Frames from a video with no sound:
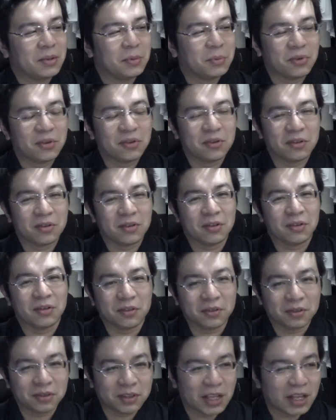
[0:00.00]

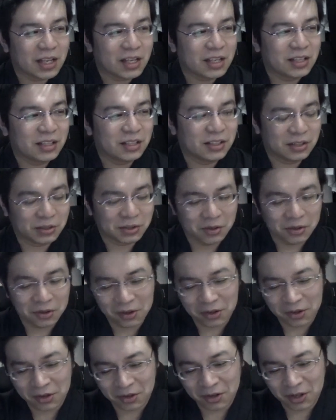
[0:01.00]
もう、デイズ
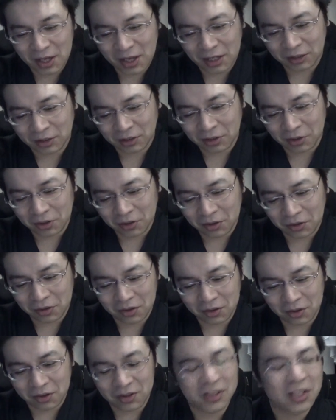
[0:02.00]
と、えっ
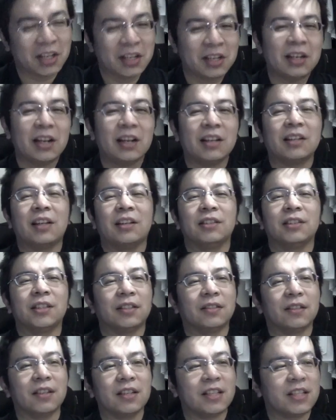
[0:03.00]
と、戦乱神
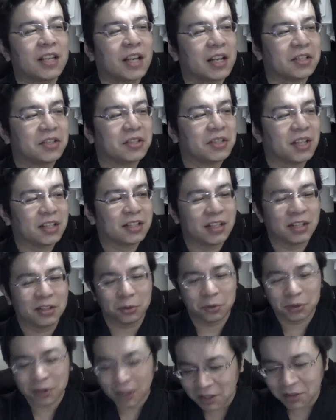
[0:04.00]
楽は1月2月で
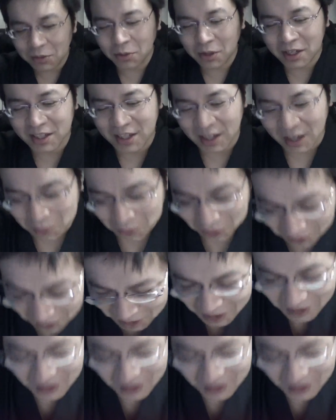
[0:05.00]
どんだけ紹介したかも